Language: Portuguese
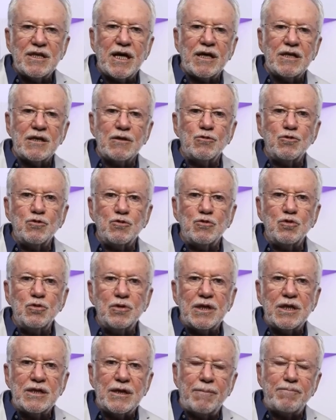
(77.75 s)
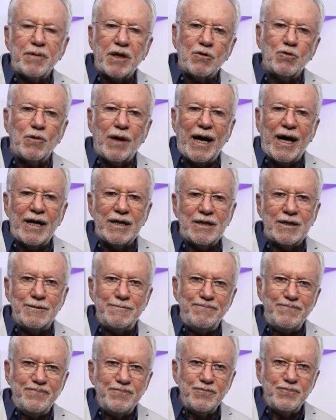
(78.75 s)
da agricultura e da pecuária.